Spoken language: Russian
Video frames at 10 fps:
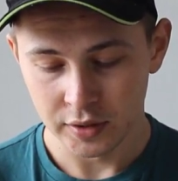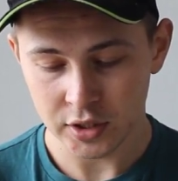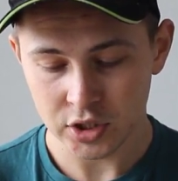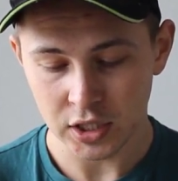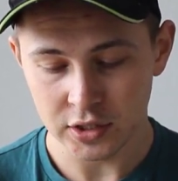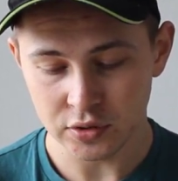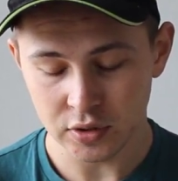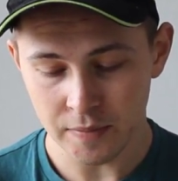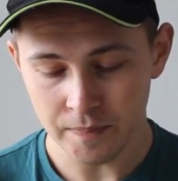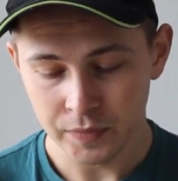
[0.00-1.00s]
Нажали
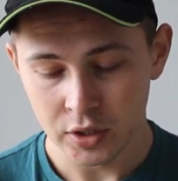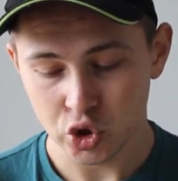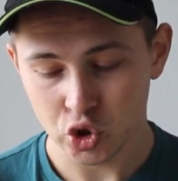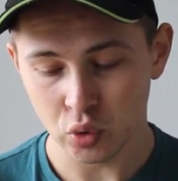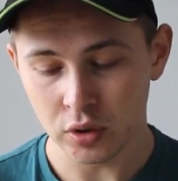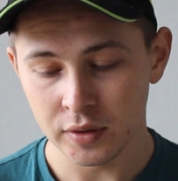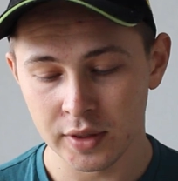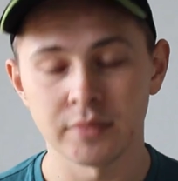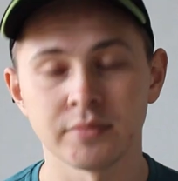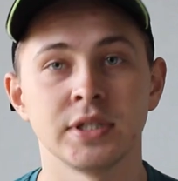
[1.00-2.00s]
сюда. Что
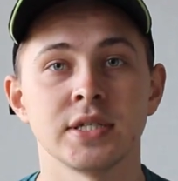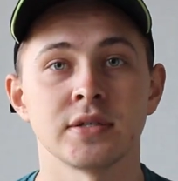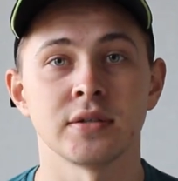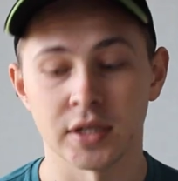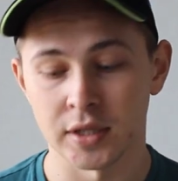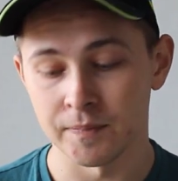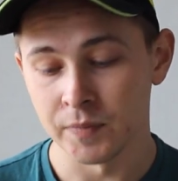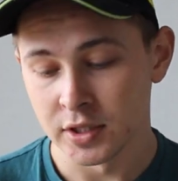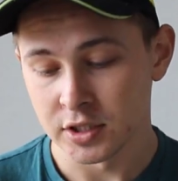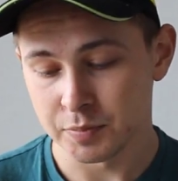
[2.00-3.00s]
нам здесь надо?
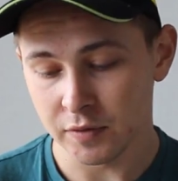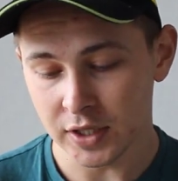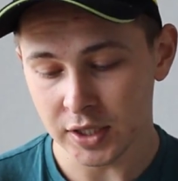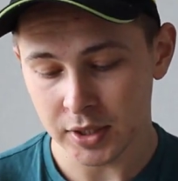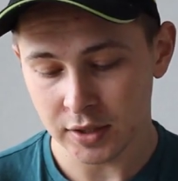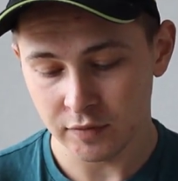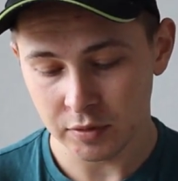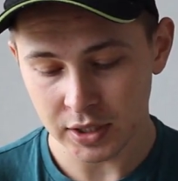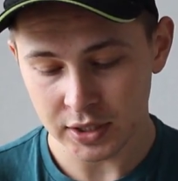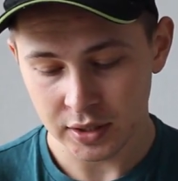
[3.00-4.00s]
Сперва нам надо
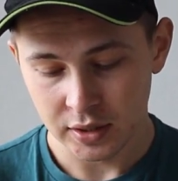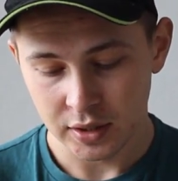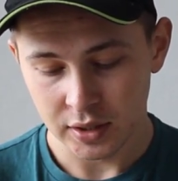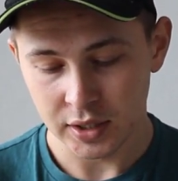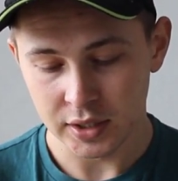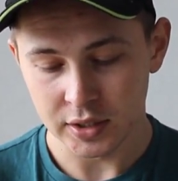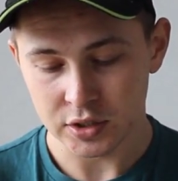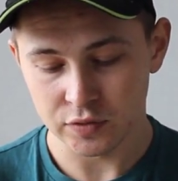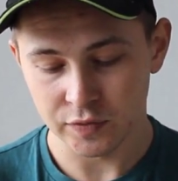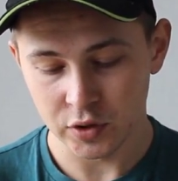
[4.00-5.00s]
выбрать э,
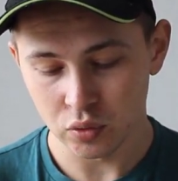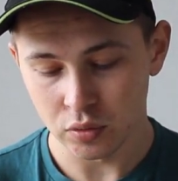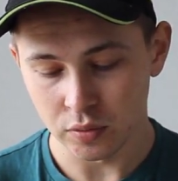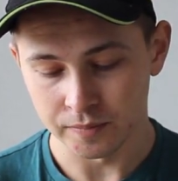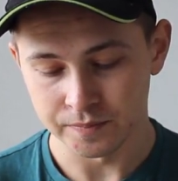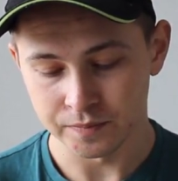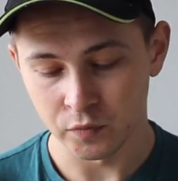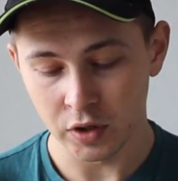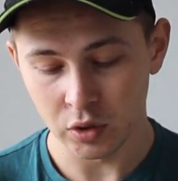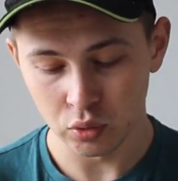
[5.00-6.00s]
свою
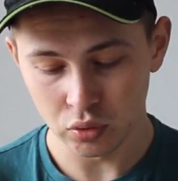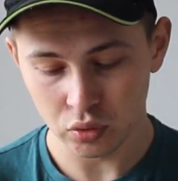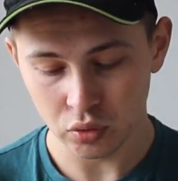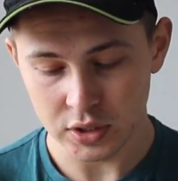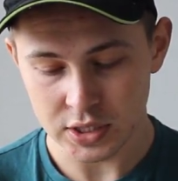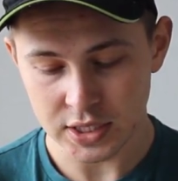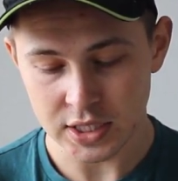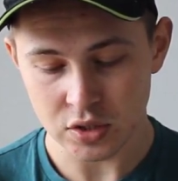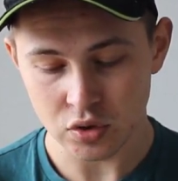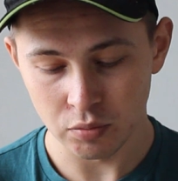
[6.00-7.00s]
валюту, то есть
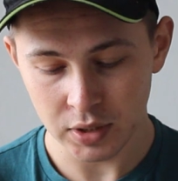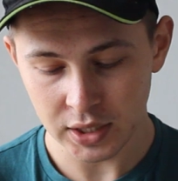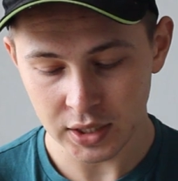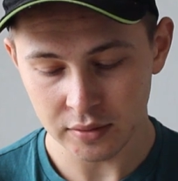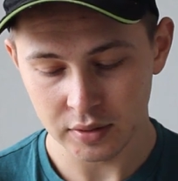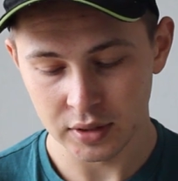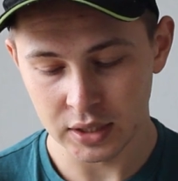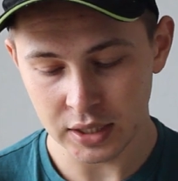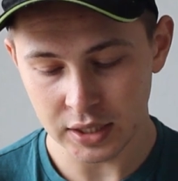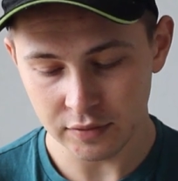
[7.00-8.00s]
здесь есть рубли,
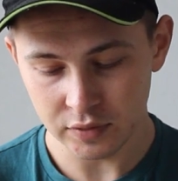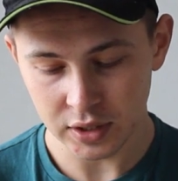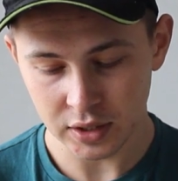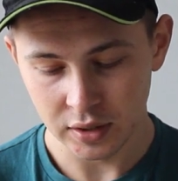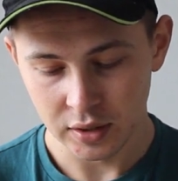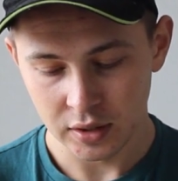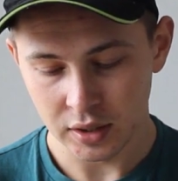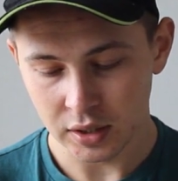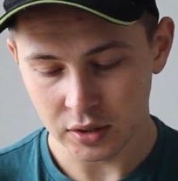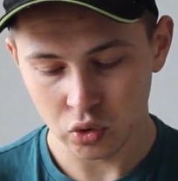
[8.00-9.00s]
гривны,
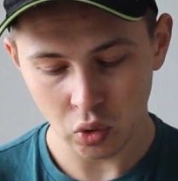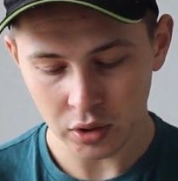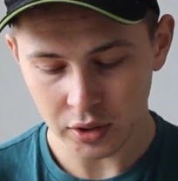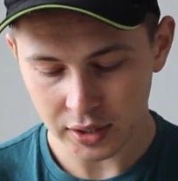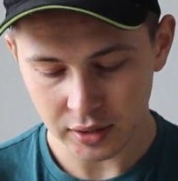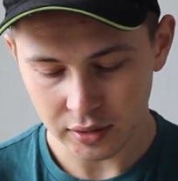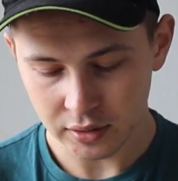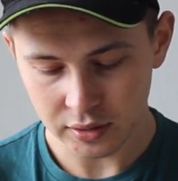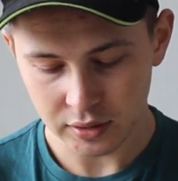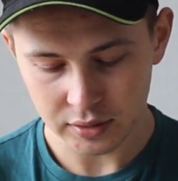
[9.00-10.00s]
э, доллары
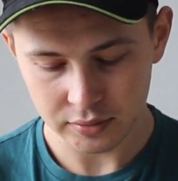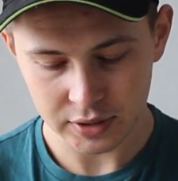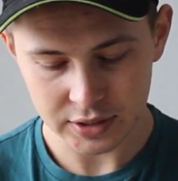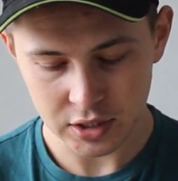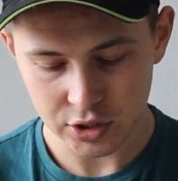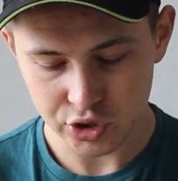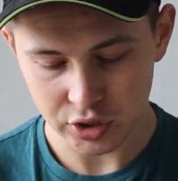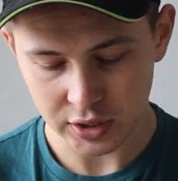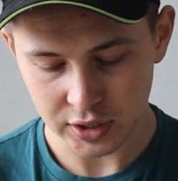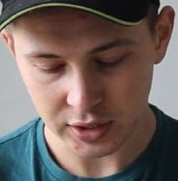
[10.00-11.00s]
э,
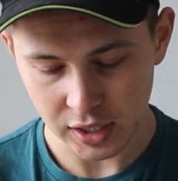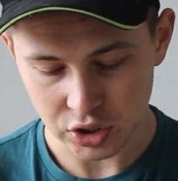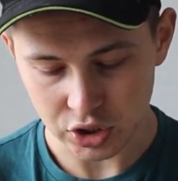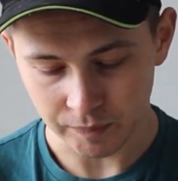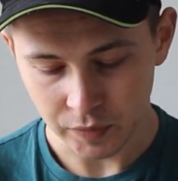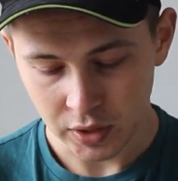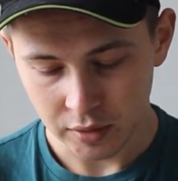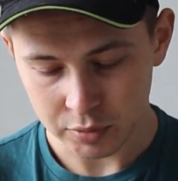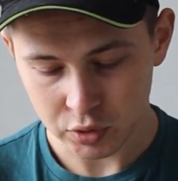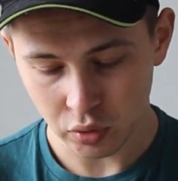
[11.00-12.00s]
различные и так дальше.
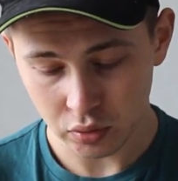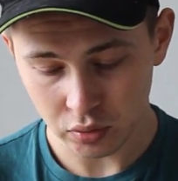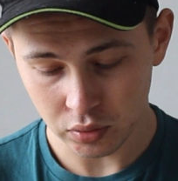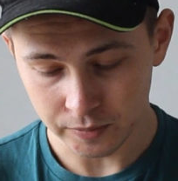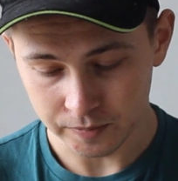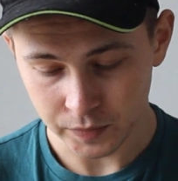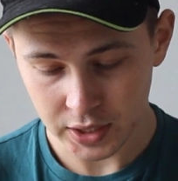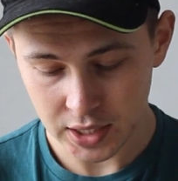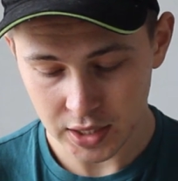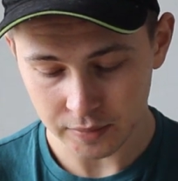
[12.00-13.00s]
Поскольку
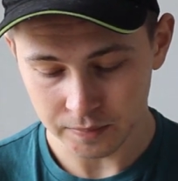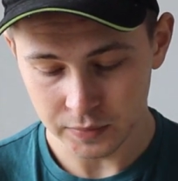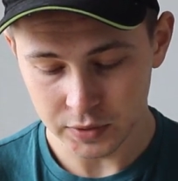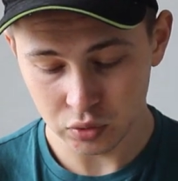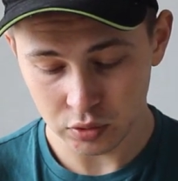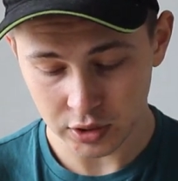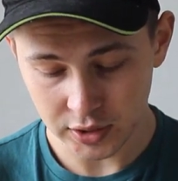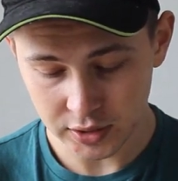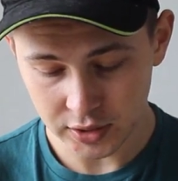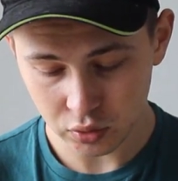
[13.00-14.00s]
я из
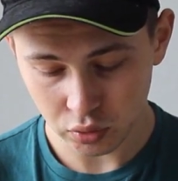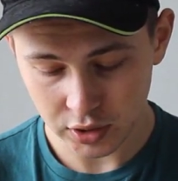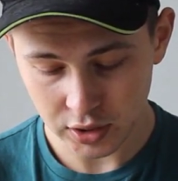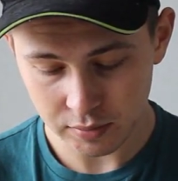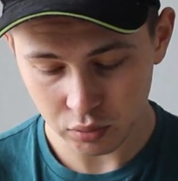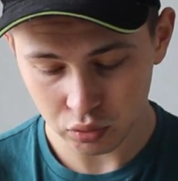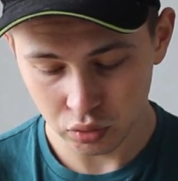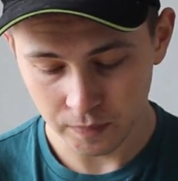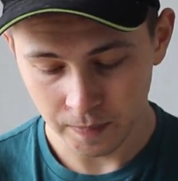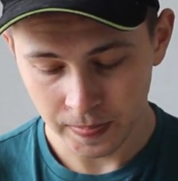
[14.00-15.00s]
Украины, то я
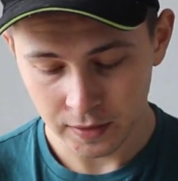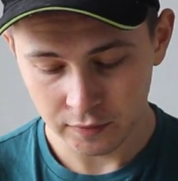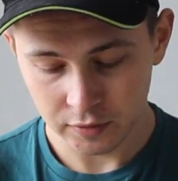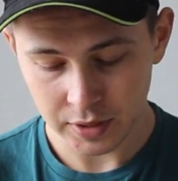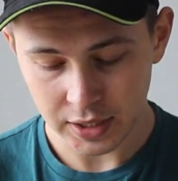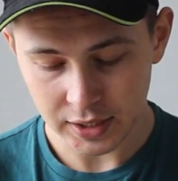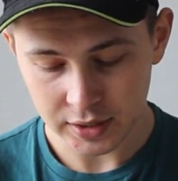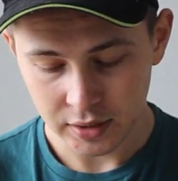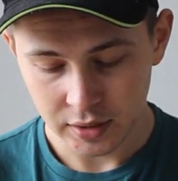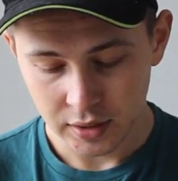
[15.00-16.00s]
буду
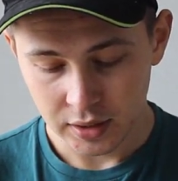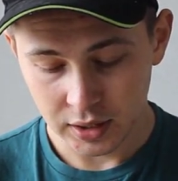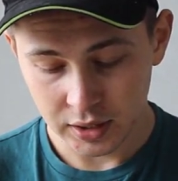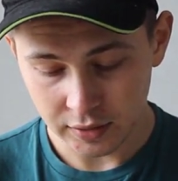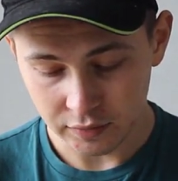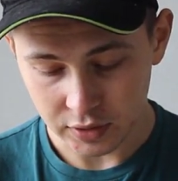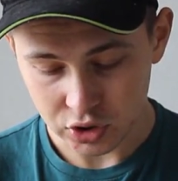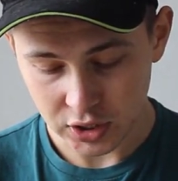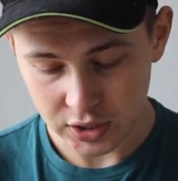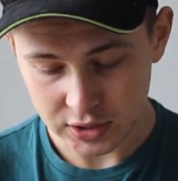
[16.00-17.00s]
выбирать гривны.
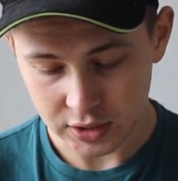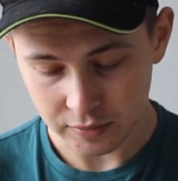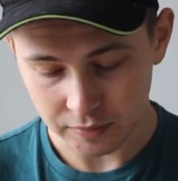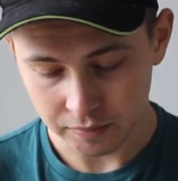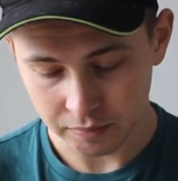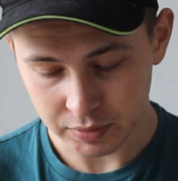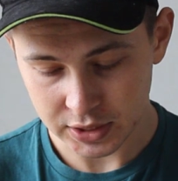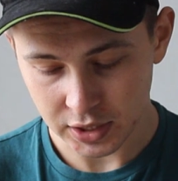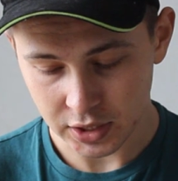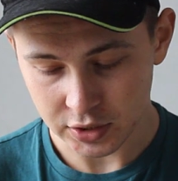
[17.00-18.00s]
Сейчас я
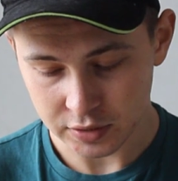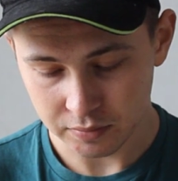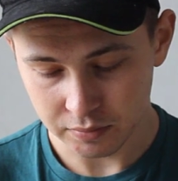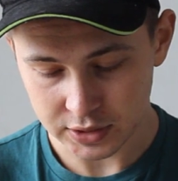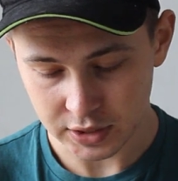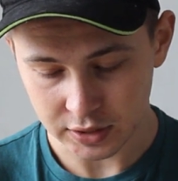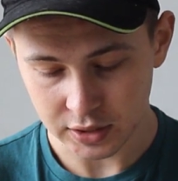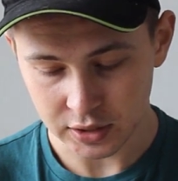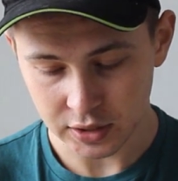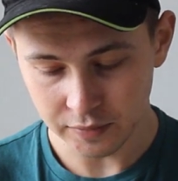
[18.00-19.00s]
постараюсь быстро
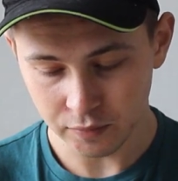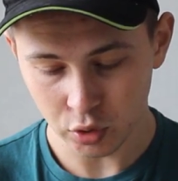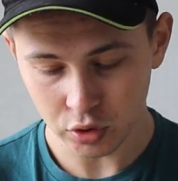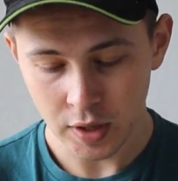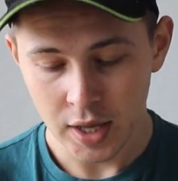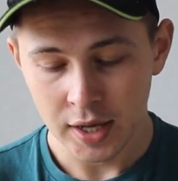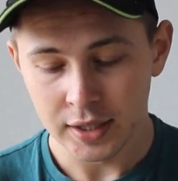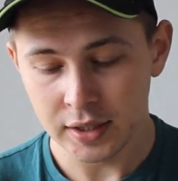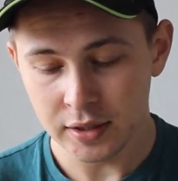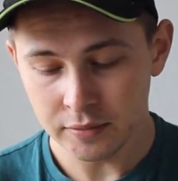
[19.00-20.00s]
найти. Вот.
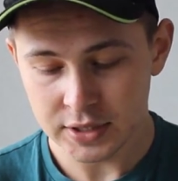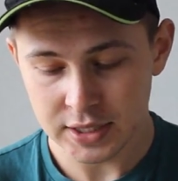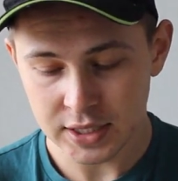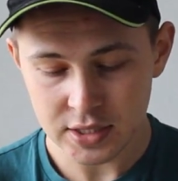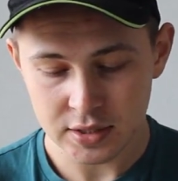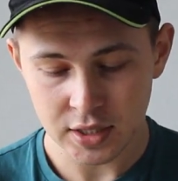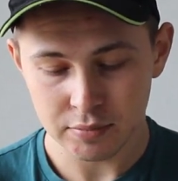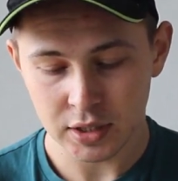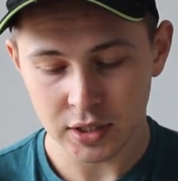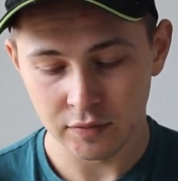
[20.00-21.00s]
И здесь
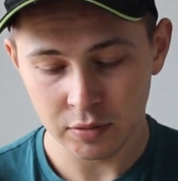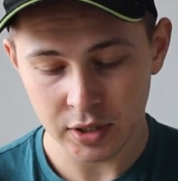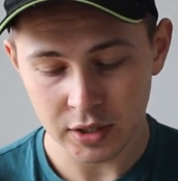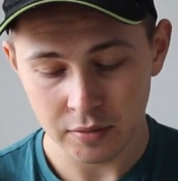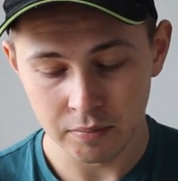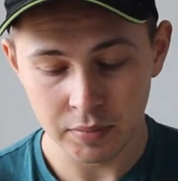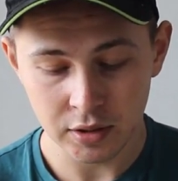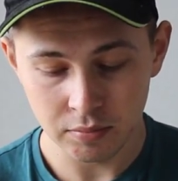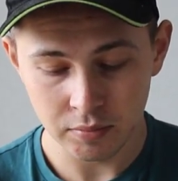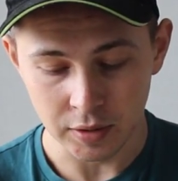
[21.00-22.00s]
нам надо выбрать
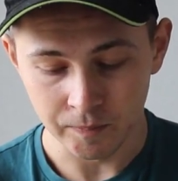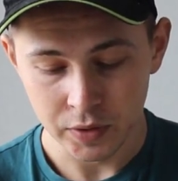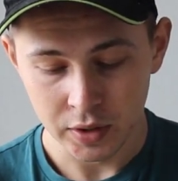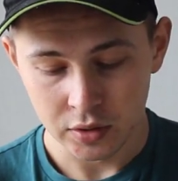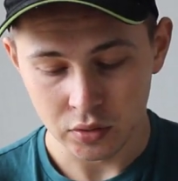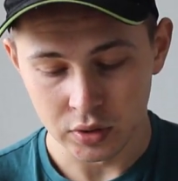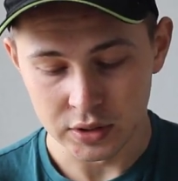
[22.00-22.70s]
BNB. То